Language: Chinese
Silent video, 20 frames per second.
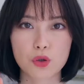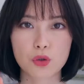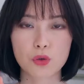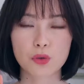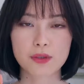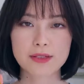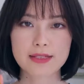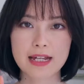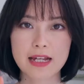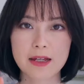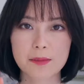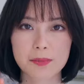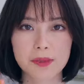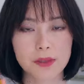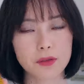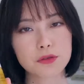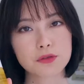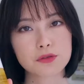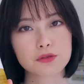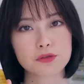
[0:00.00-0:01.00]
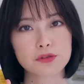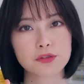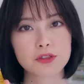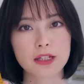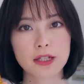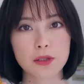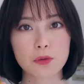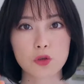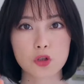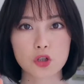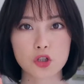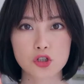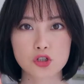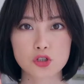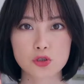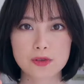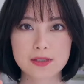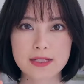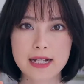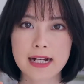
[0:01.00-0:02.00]
后我会在评论区给我
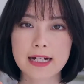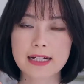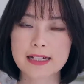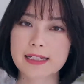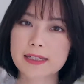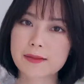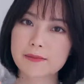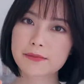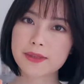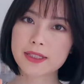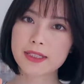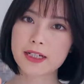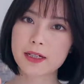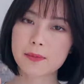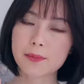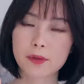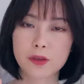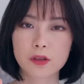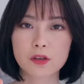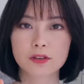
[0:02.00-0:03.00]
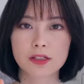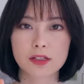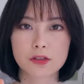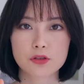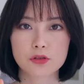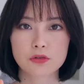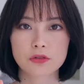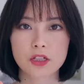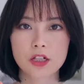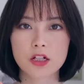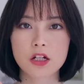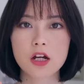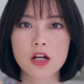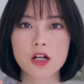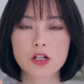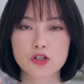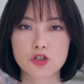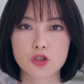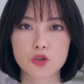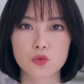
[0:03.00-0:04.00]
收藏硬币的朋友当中呢，
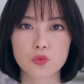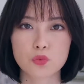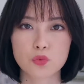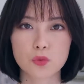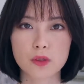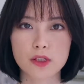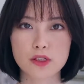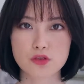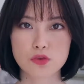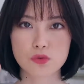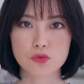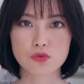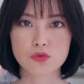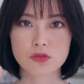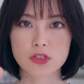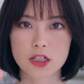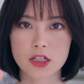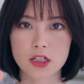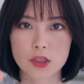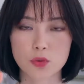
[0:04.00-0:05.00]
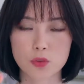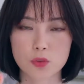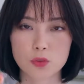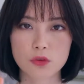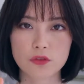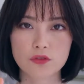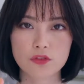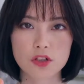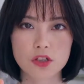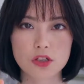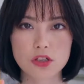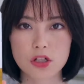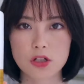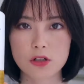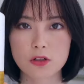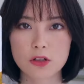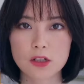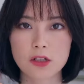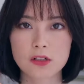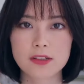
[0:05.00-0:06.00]
抽五位送出这个多芬
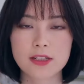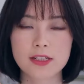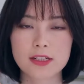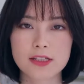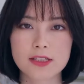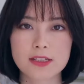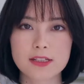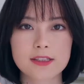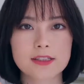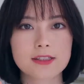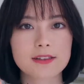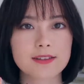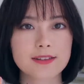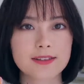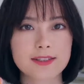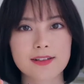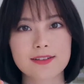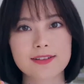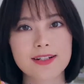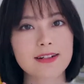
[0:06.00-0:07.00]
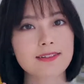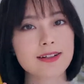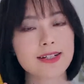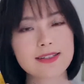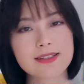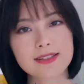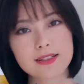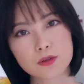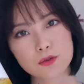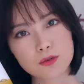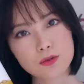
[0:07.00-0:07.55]
超高颜值的角鲨烷洗